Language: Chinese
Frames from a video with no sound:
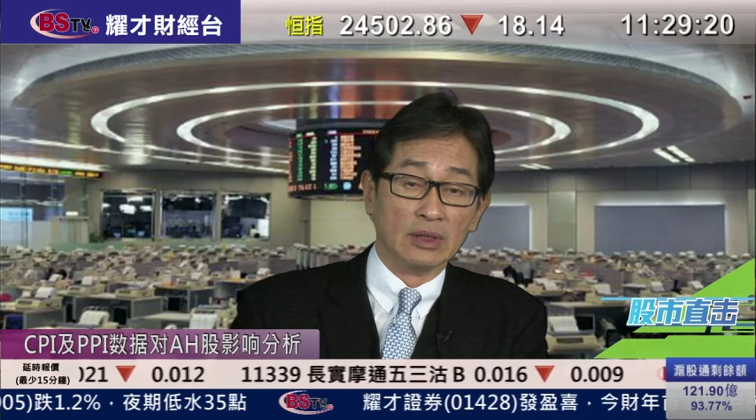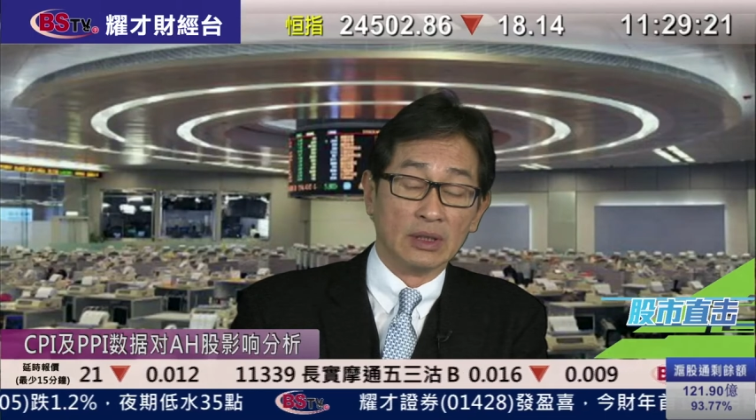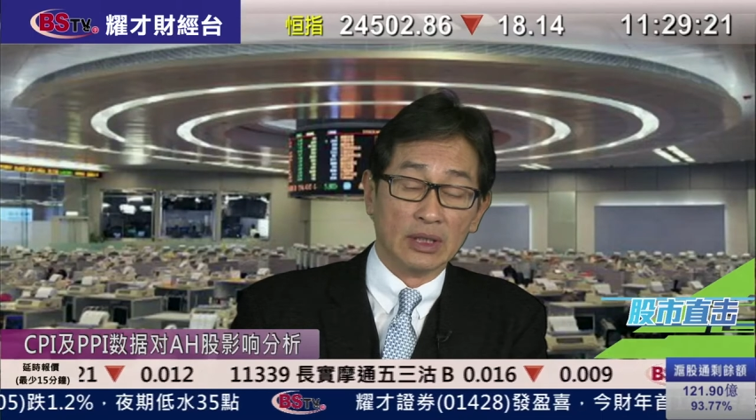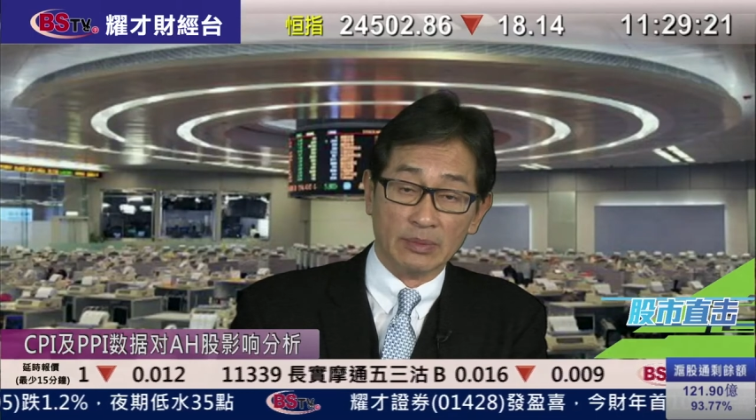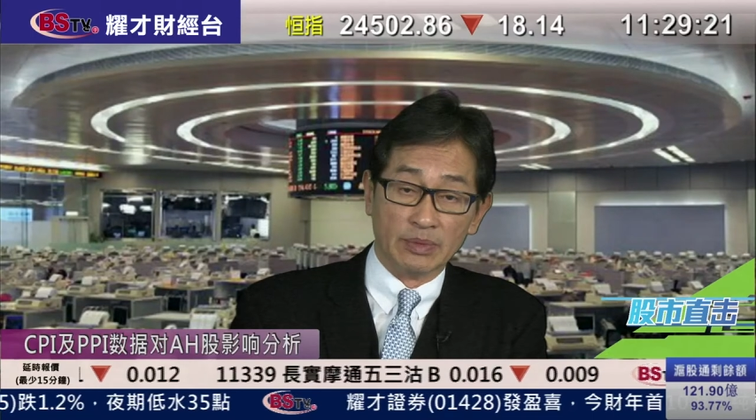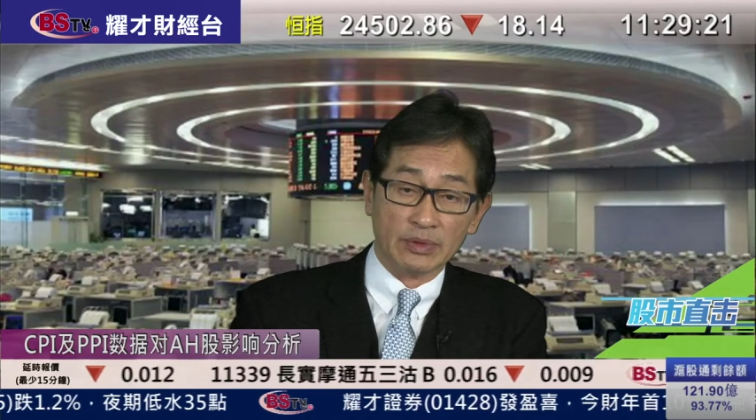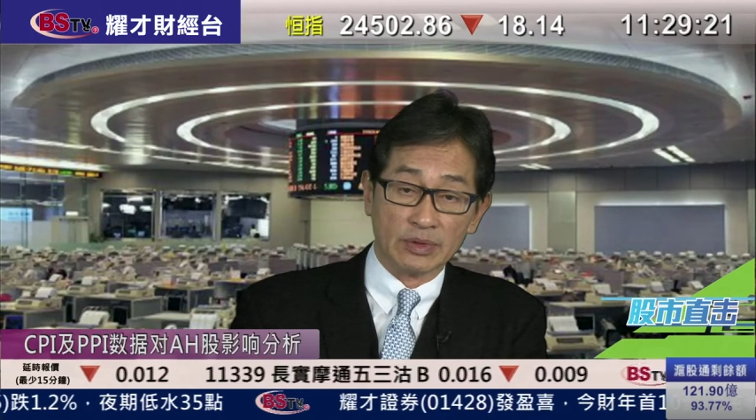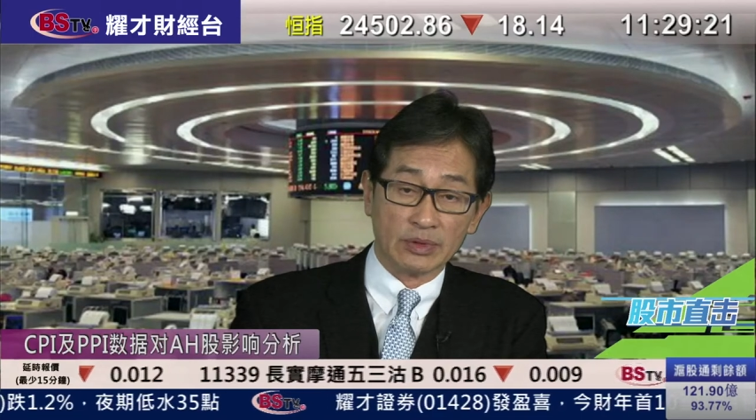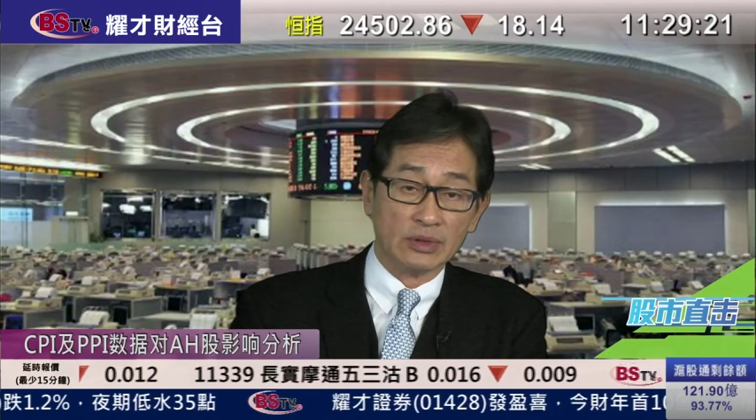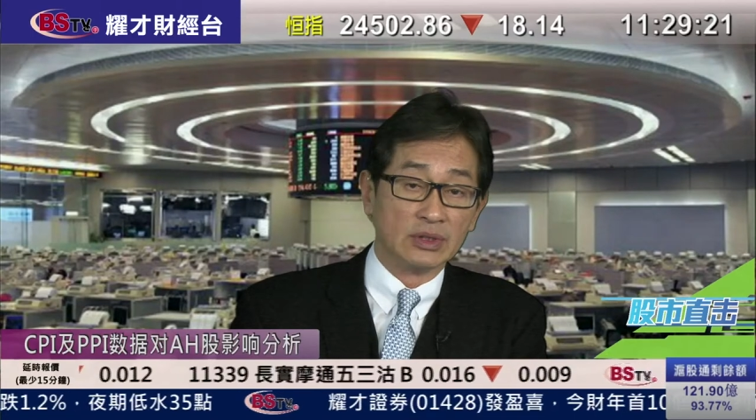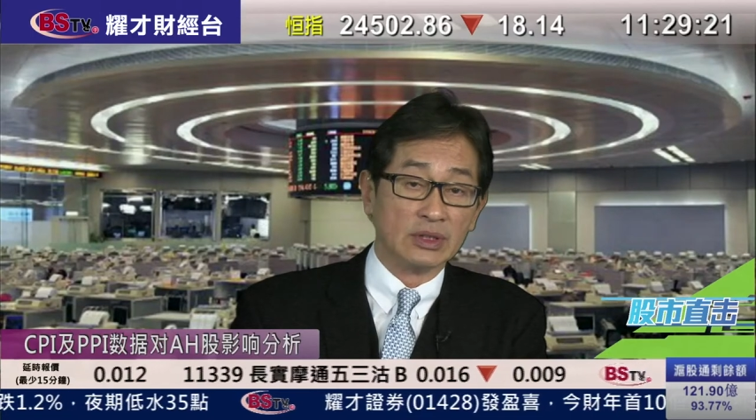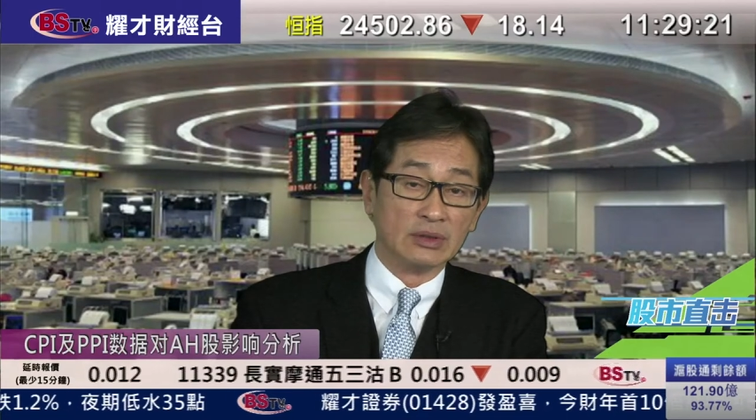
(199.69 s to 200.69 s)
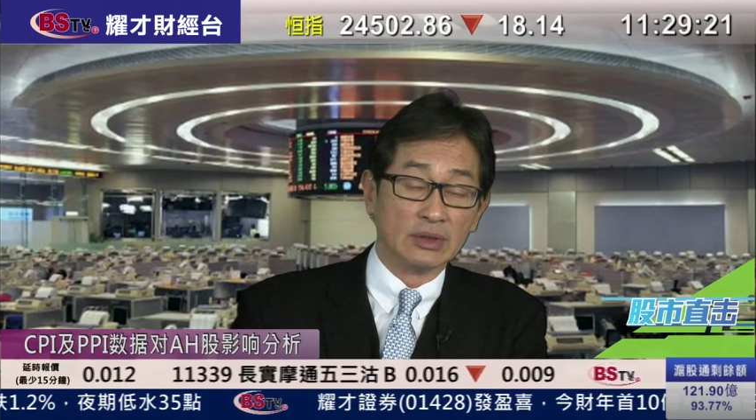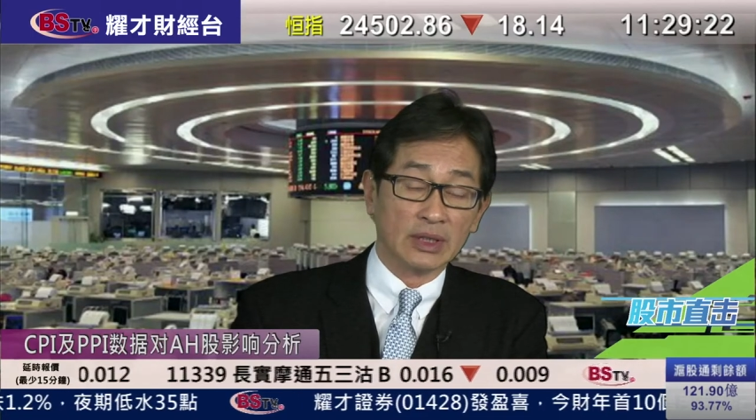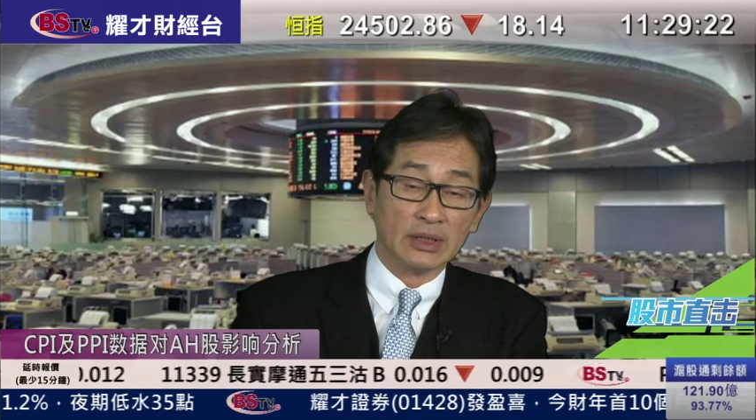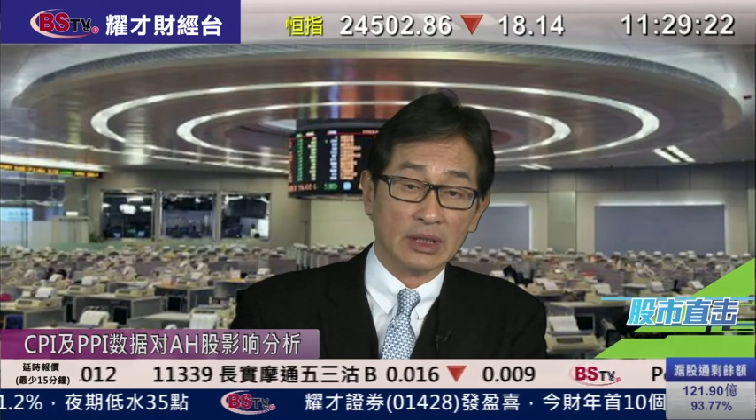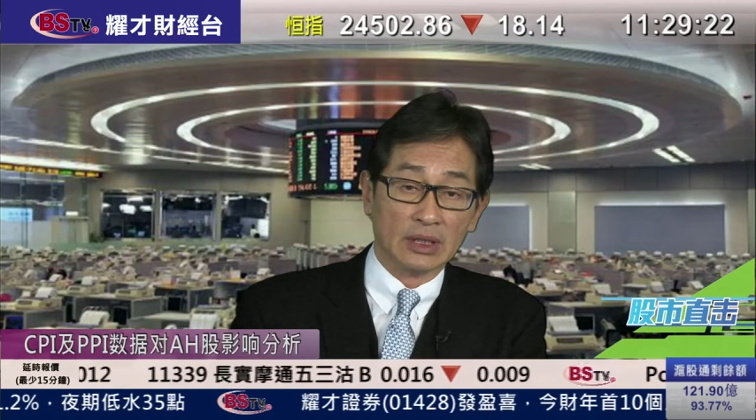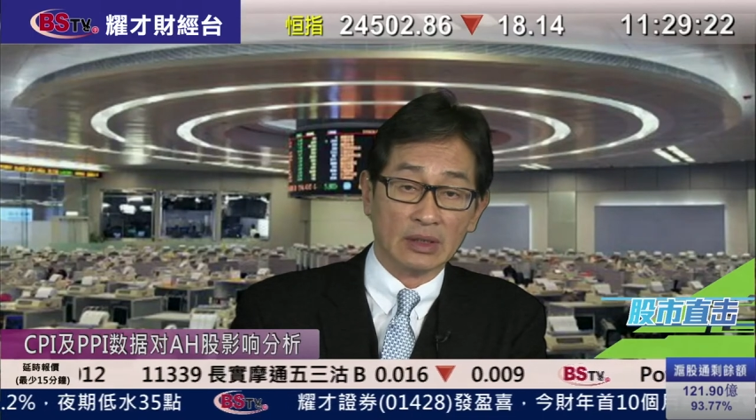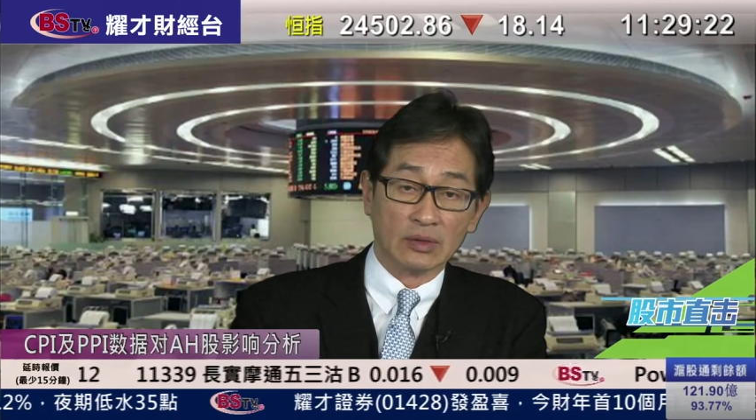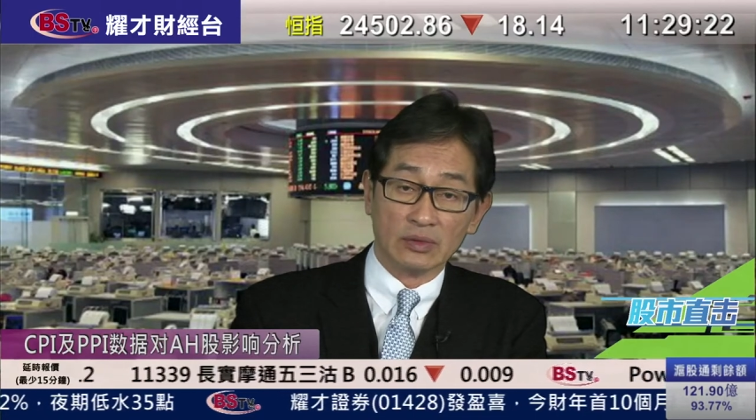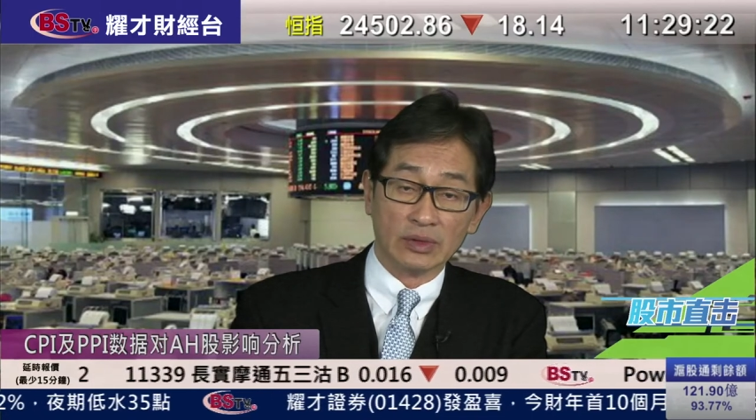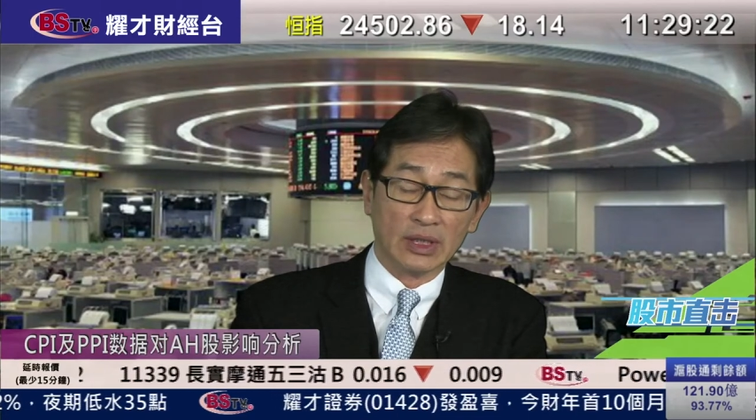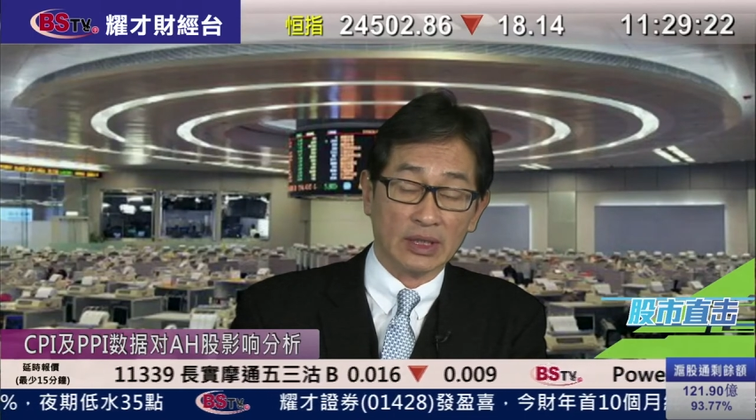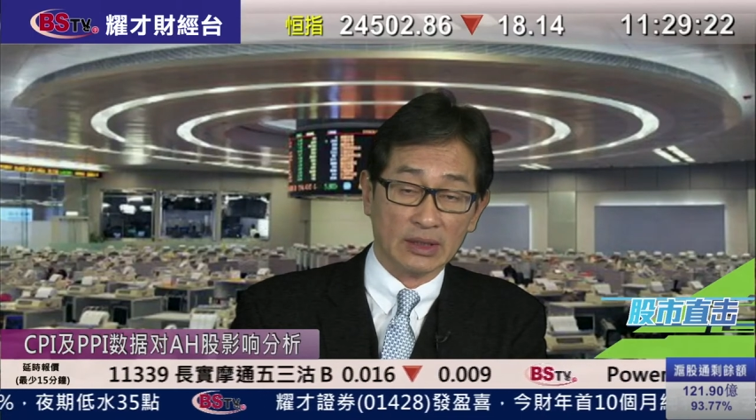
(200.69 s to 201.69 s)
内部需求跟那个
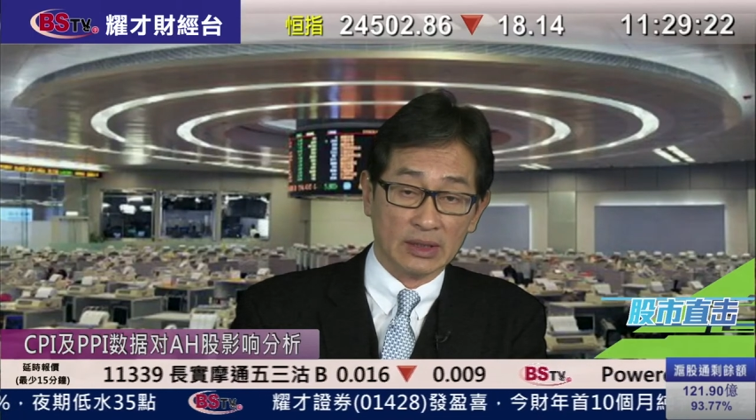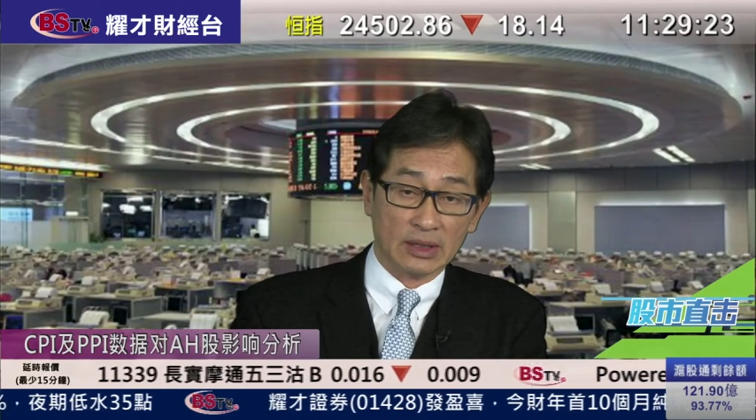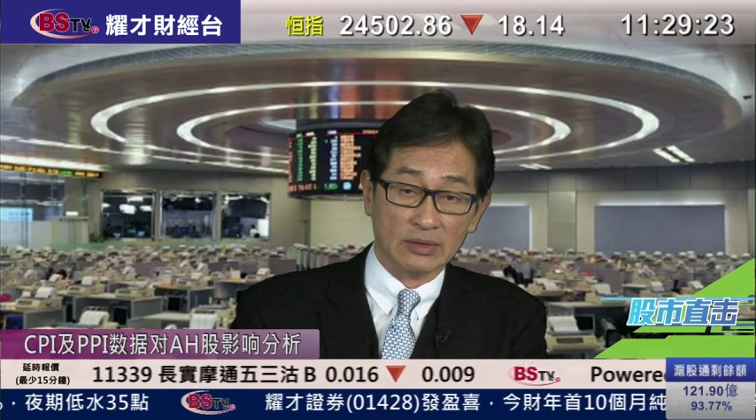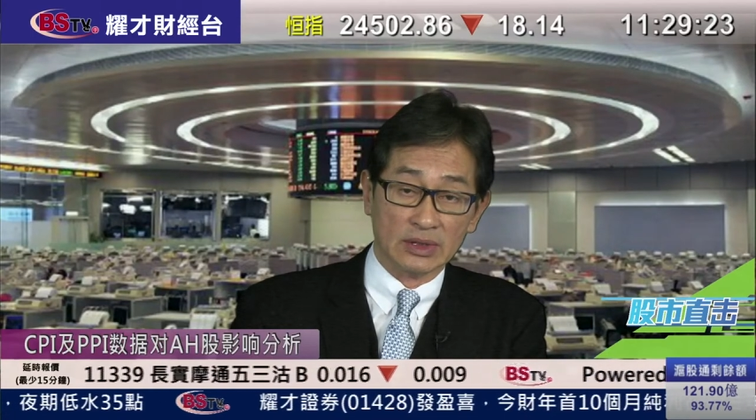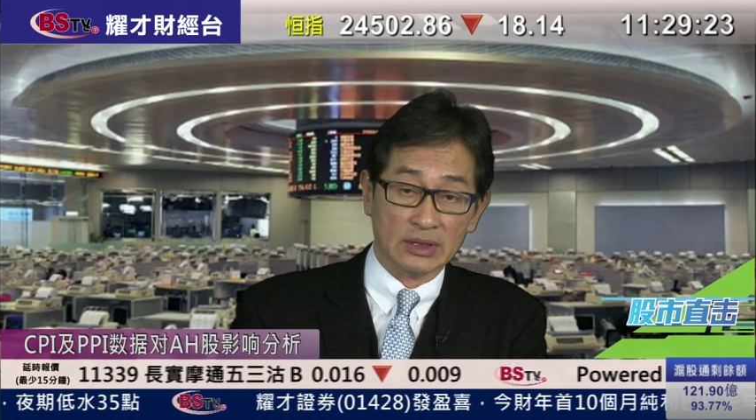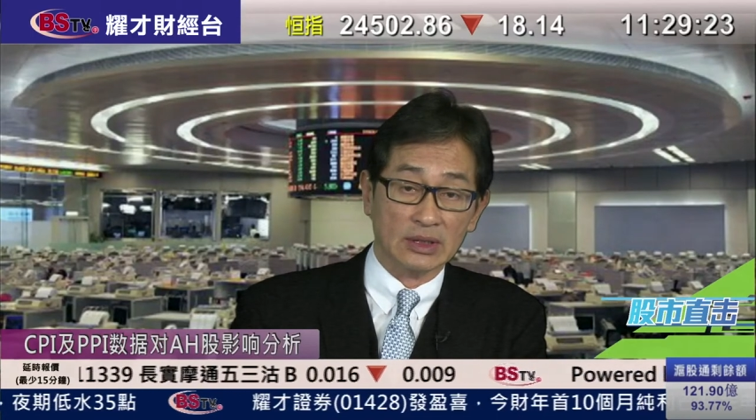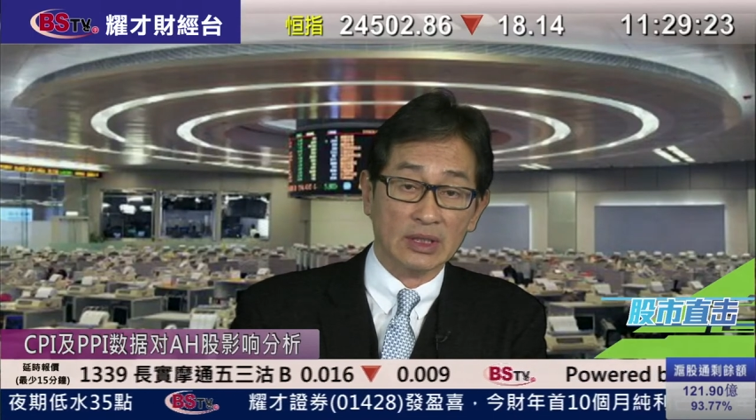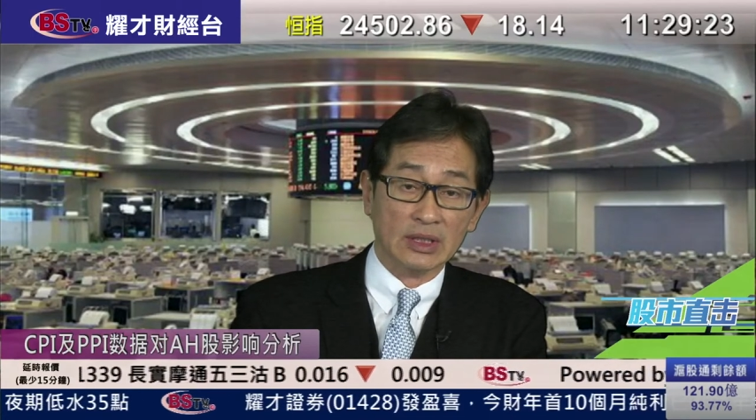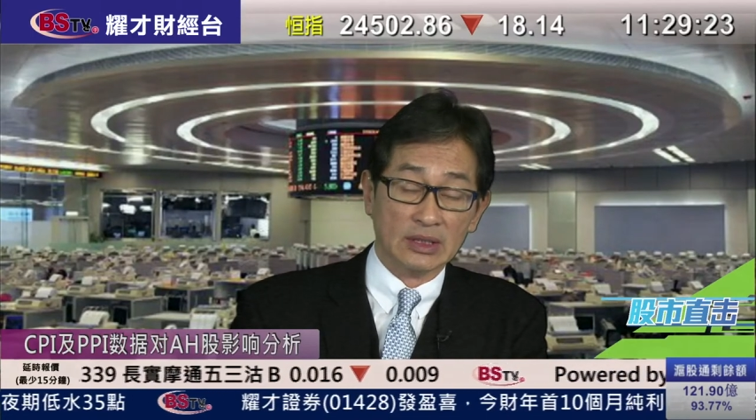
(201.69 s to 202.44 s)
固定投资